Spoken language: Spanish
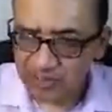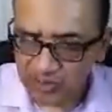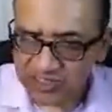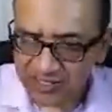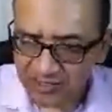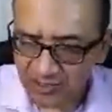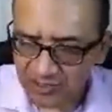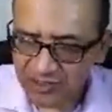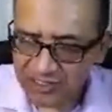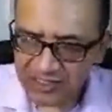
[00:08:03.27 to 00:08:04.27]
invito a
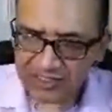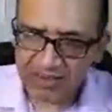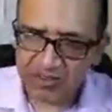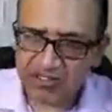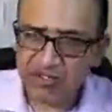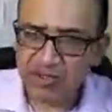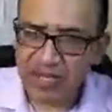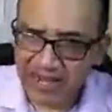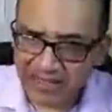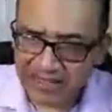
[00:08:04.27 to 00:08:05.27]
hacerlo y a poner
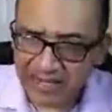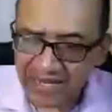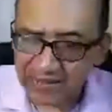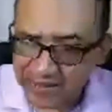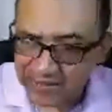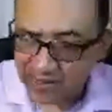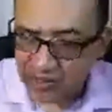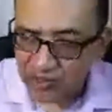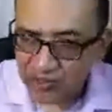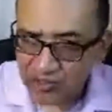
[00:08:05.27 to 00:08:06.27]
un like al
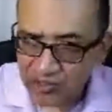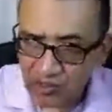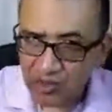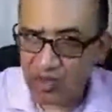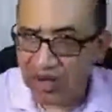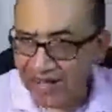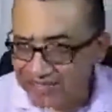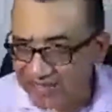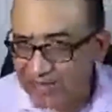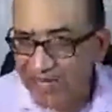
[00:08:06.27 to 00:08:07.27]
video o a
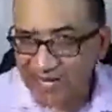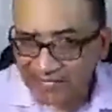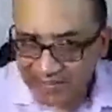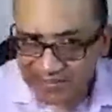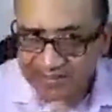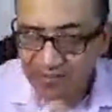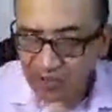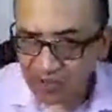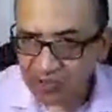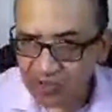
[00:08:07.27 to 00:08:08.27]
este
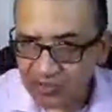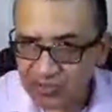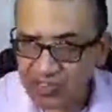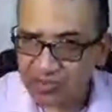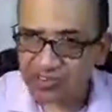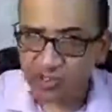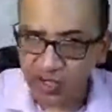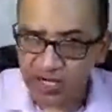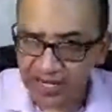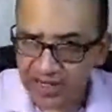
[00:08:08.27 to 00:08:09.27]
mecanismo de
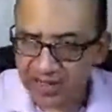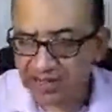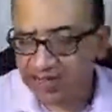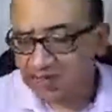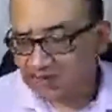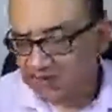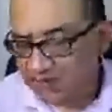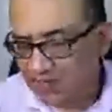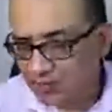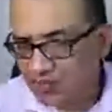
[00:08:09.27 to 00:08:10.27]
nuestro canal
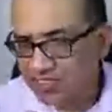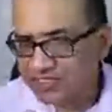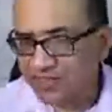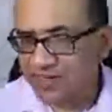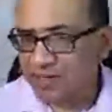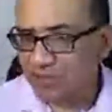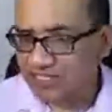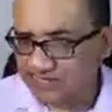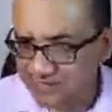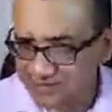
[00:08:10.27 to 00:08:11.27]
de preguntas y
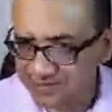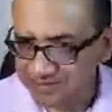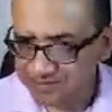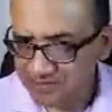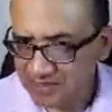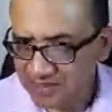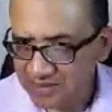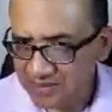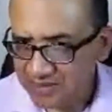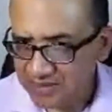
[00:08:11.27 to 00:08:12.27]
respuestas.
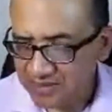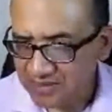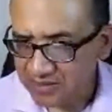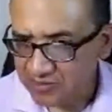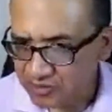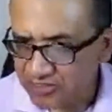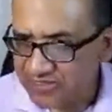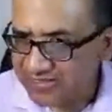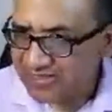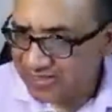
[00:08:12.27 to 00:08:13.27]

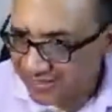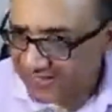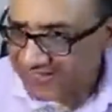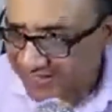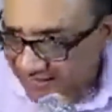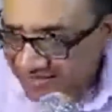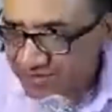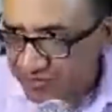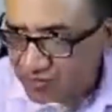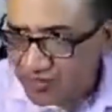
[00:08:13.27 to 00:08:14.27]
Entonces, esa
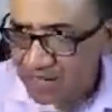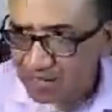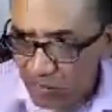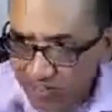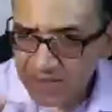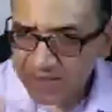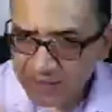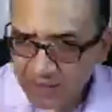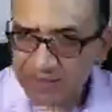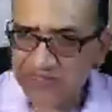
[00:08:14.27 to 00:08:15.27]
es una buena
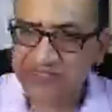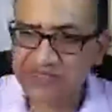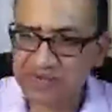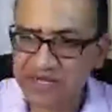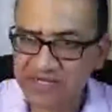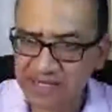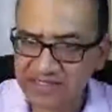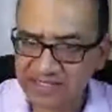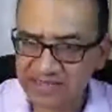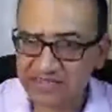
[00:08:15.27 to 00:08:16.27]
pregunta, estimada
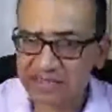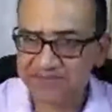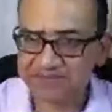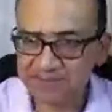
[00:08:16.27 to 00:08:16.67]
Alexandra.